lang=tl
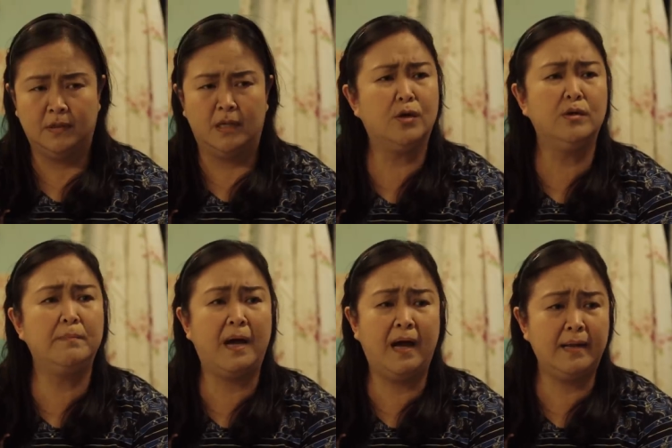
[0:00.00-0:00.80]
Ikaw
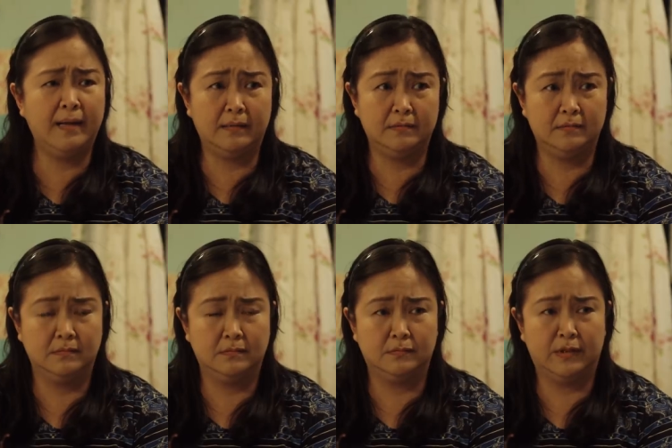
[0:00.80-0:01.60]
nang bahala.
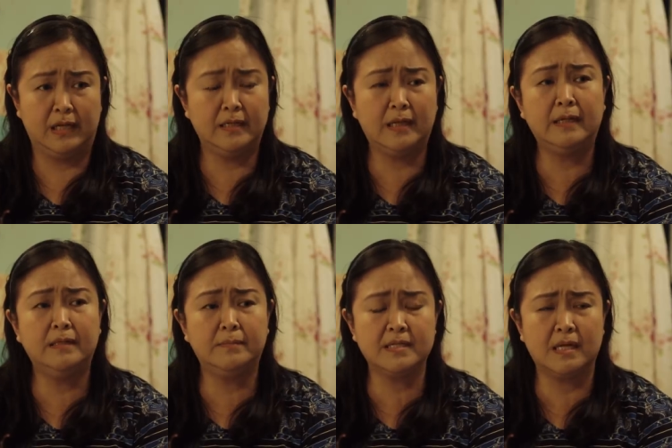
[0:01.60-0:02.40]
Kung kailan ka
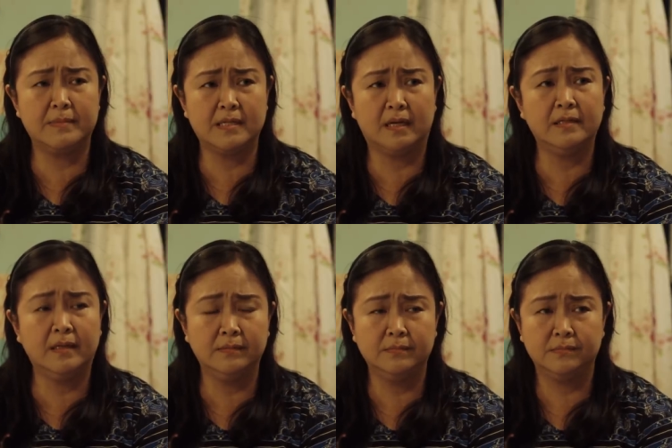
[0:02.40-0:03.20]
handang magsabi sa kanya.